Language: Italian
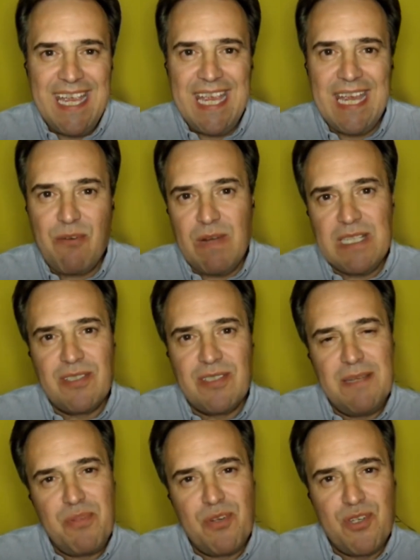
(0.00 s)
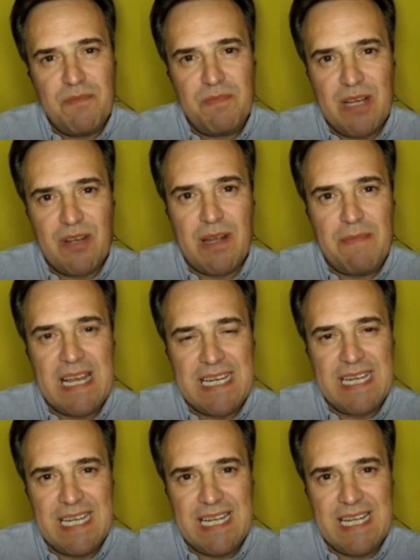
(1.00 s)
e quanto tempo ci impiega una
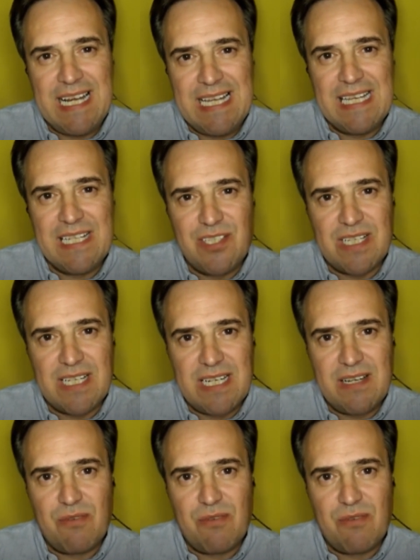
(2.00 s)
macchina a leggere?